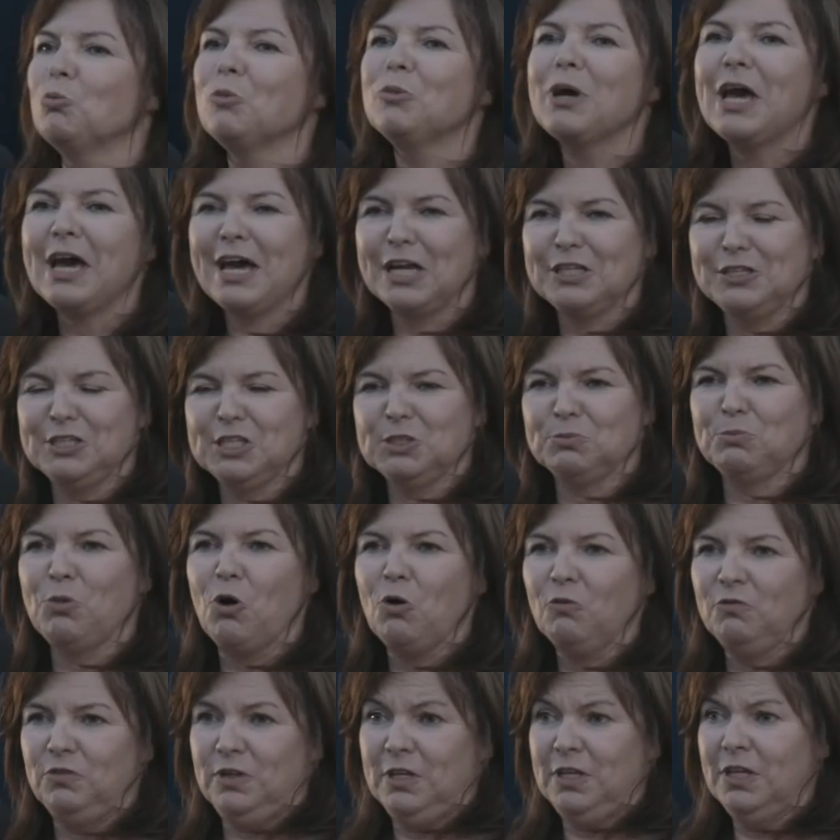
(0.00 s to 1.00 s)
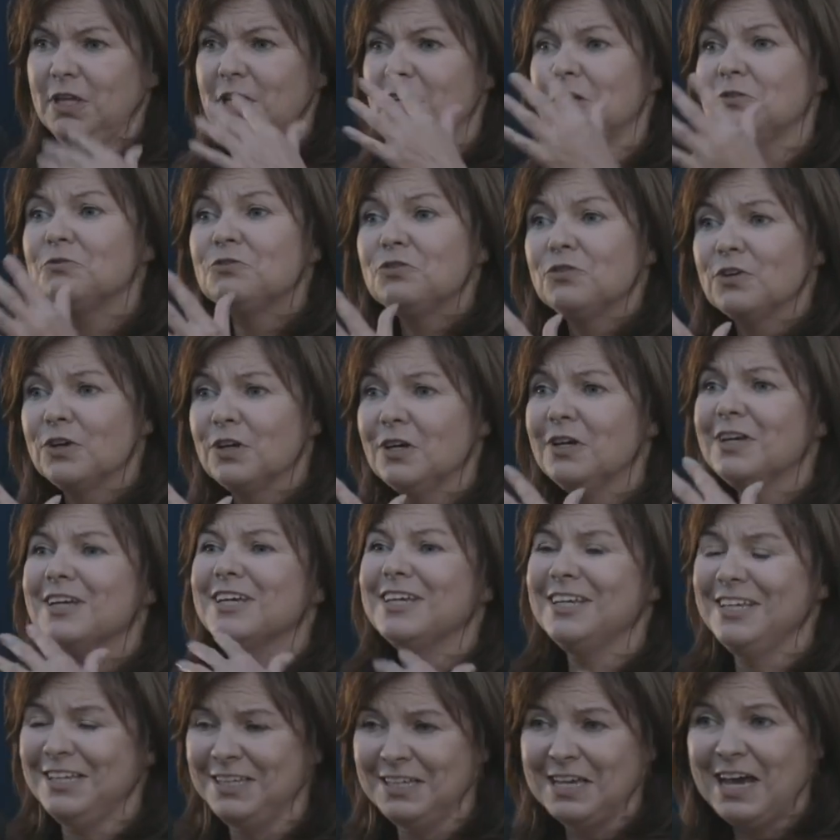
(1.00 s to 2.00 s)
mechanizmowi. I wy,
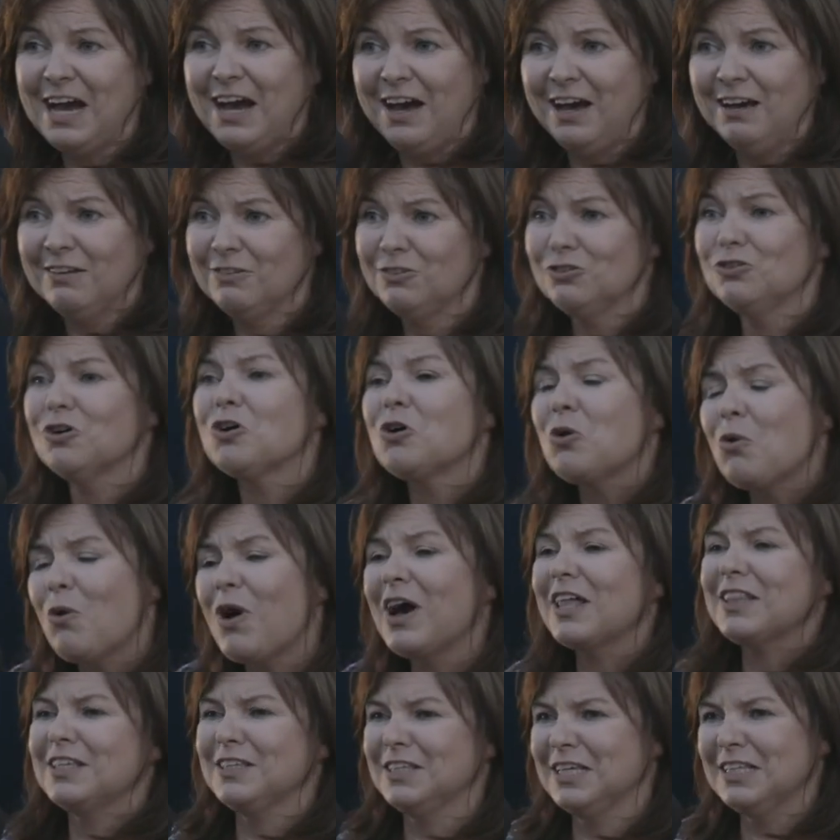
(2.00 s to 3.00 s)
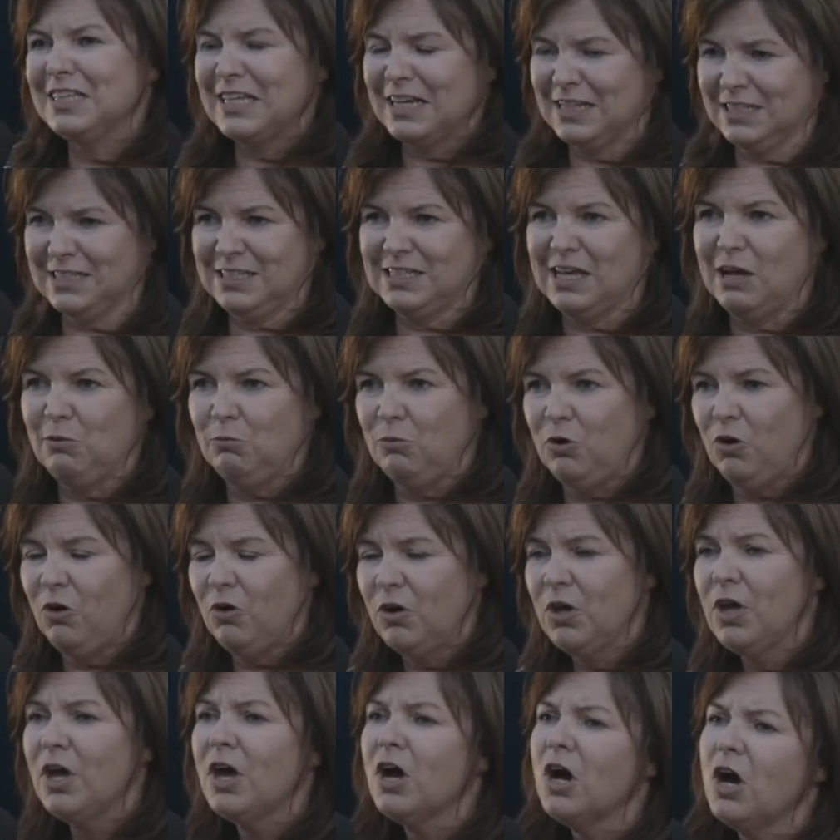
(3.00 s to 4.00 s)
i ja. Dokładnie tak samo.
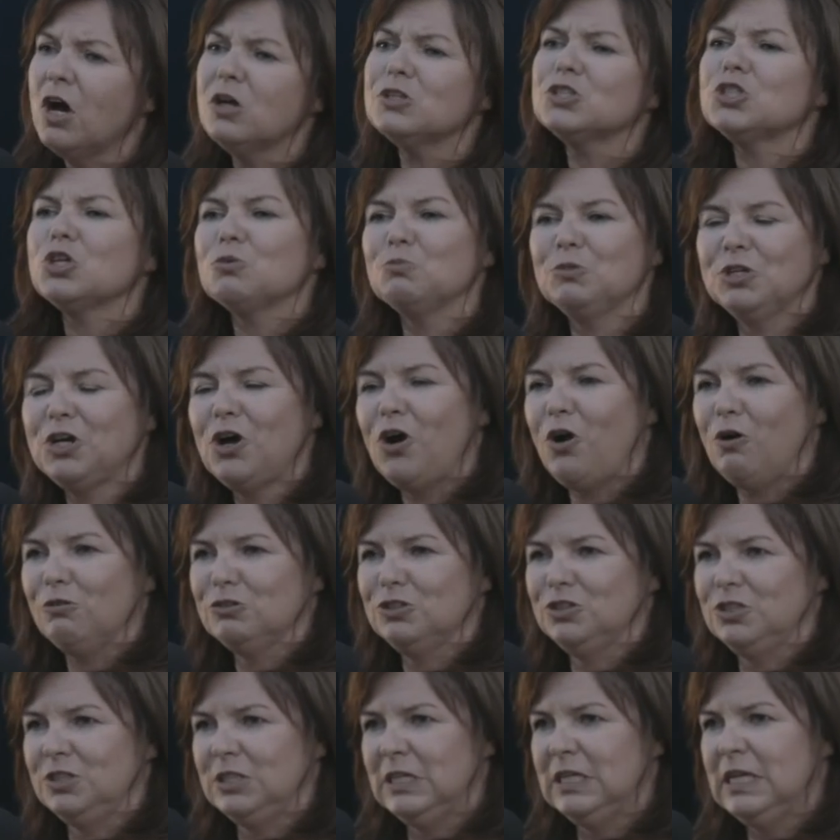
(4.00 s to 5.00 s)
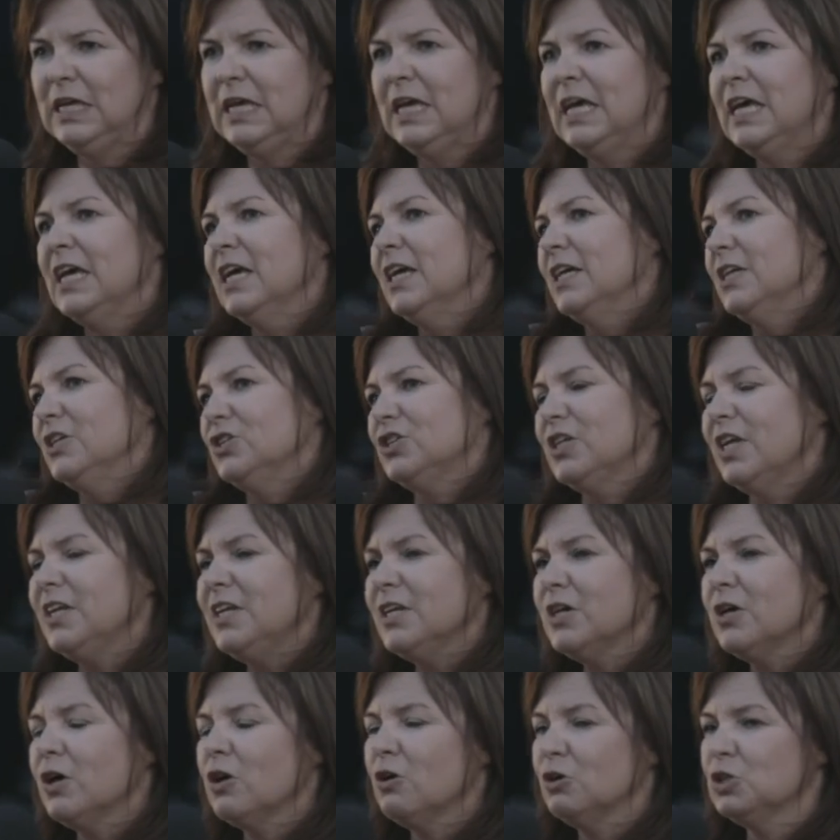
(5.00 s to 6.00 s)
O co mi chodzi?
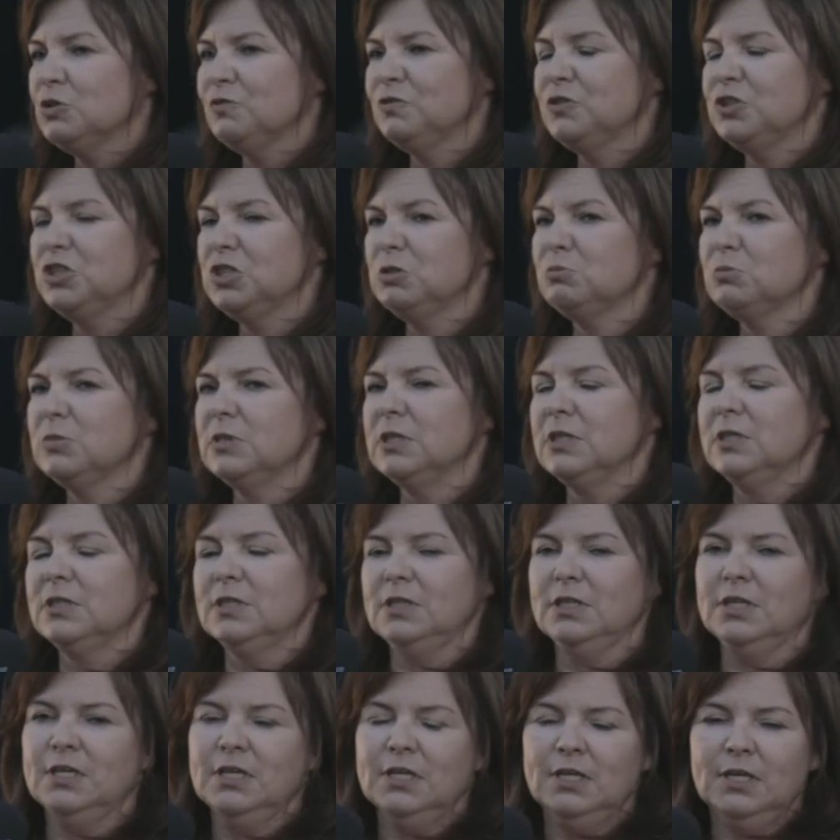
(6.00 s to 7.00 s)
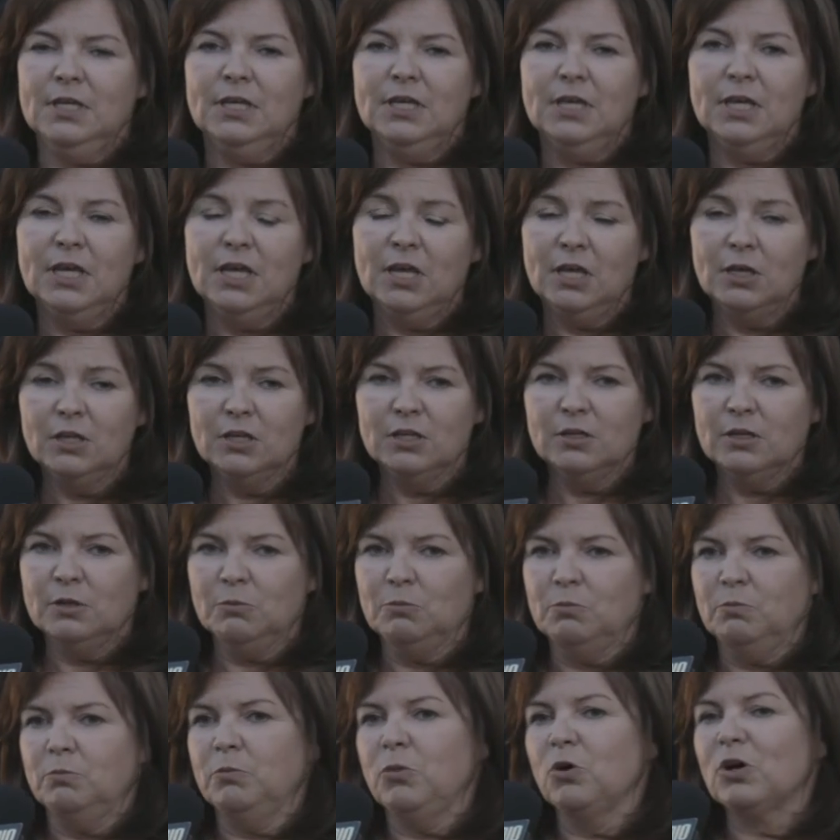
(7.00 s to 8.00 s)
Jeżeli kogoś widzimy
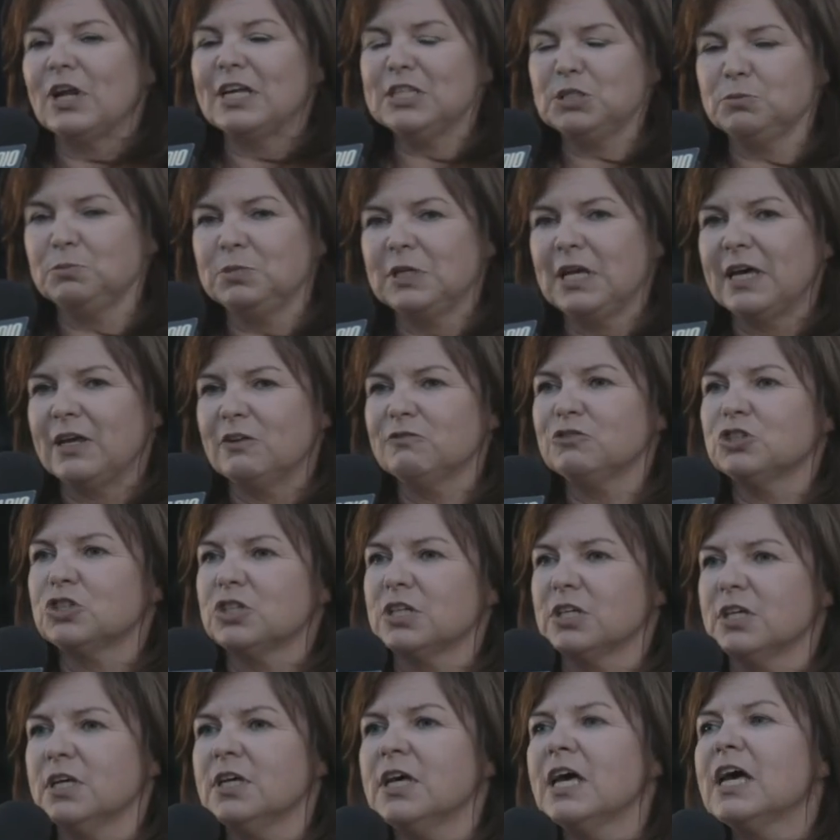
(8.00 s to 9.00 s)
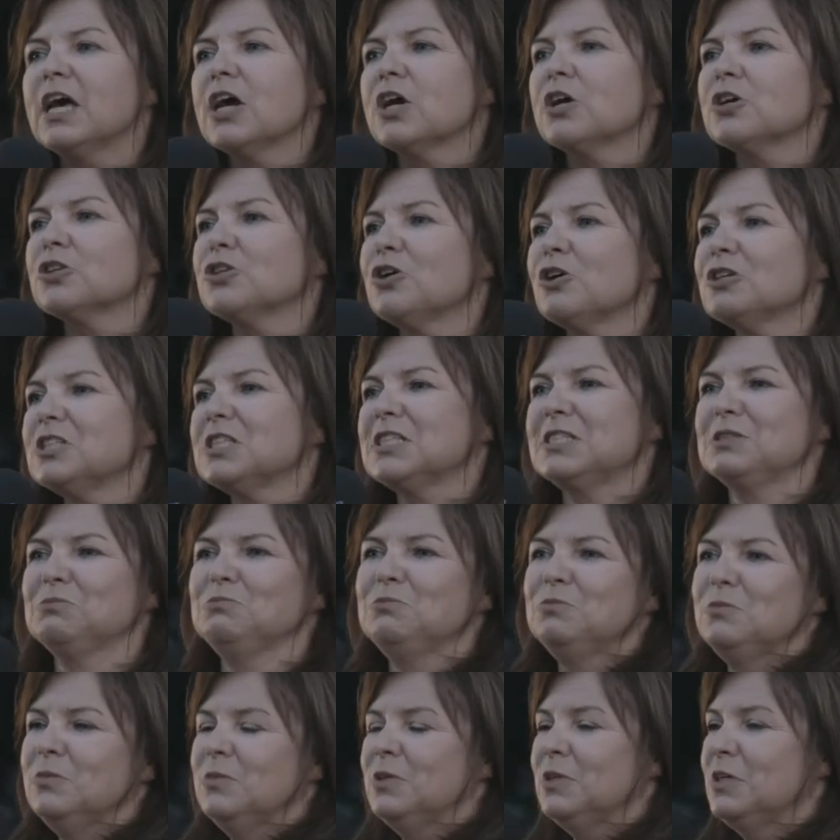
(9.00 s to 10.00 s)
po raz pierwszy, kto z
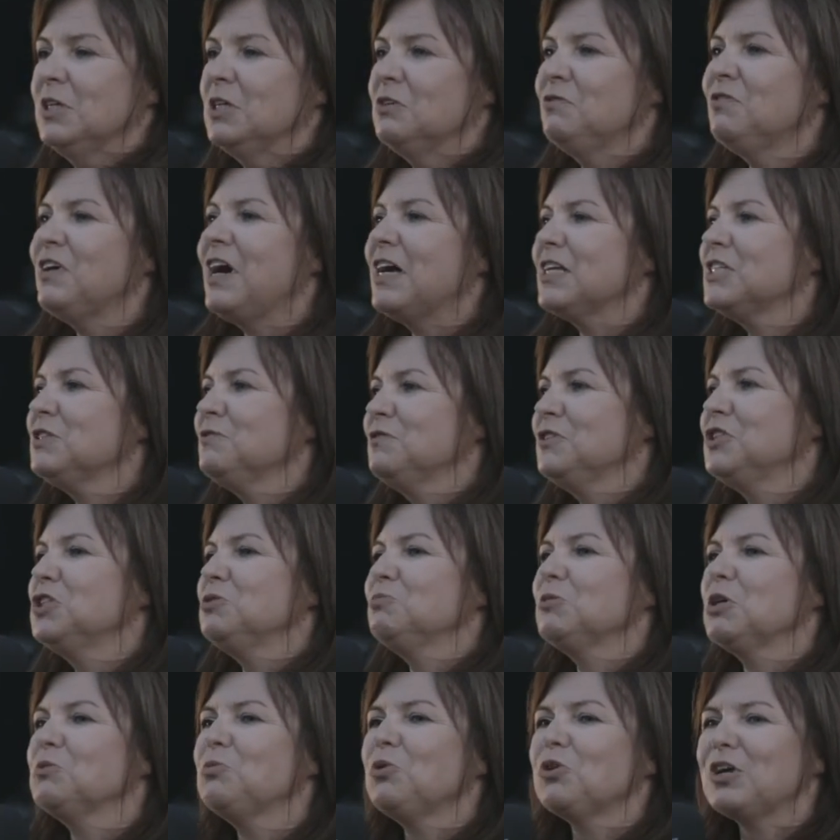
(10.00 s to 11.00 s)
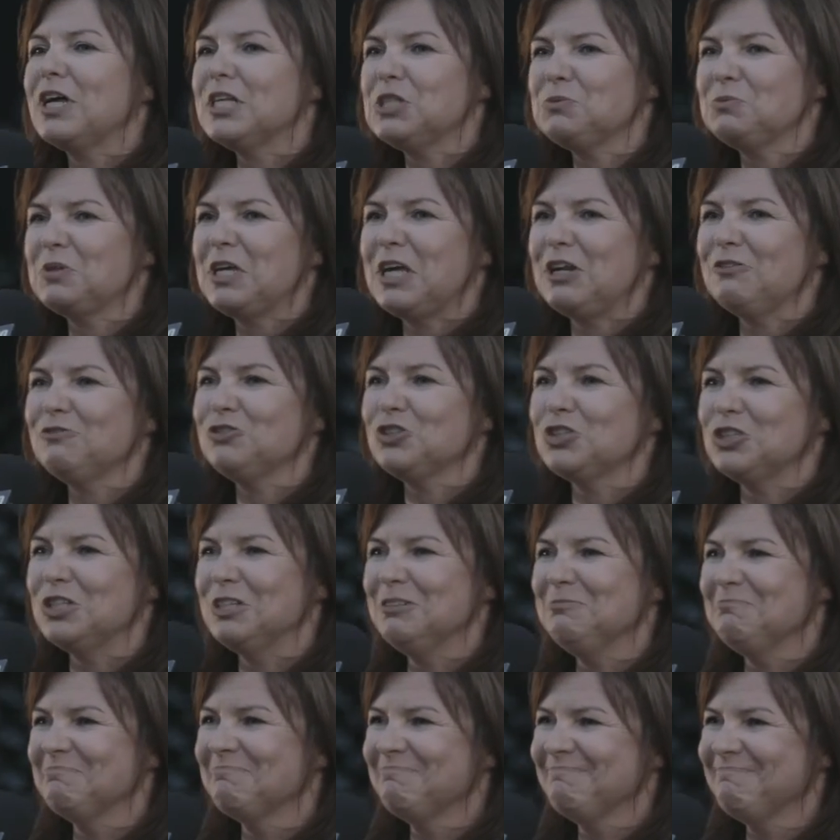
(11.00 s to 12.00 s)
Was widzi mnie po raz
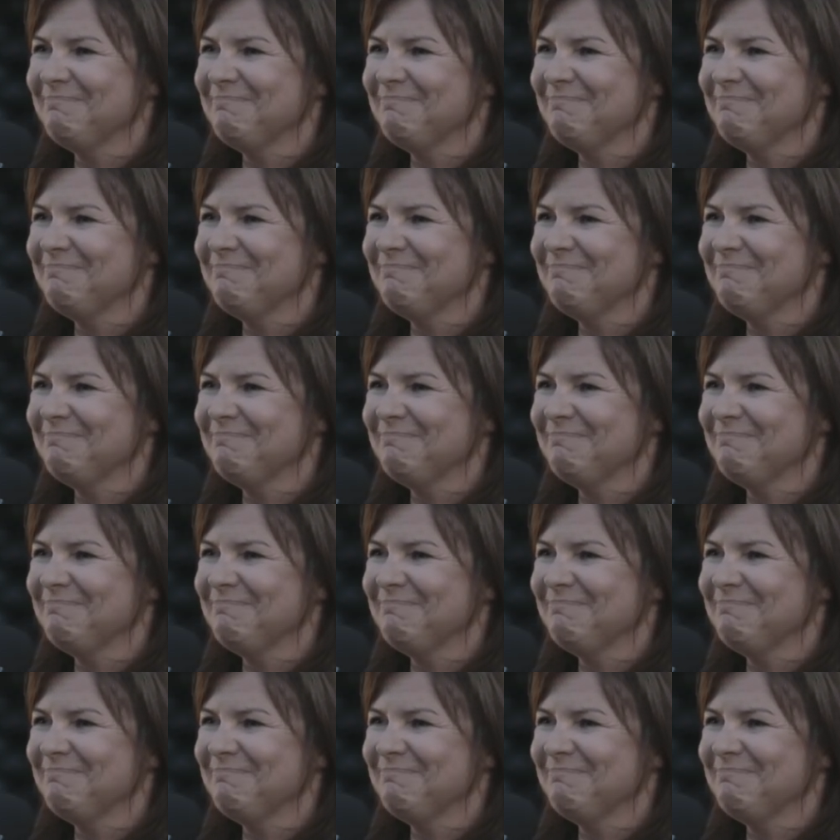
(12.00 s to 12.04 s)
pierwszy?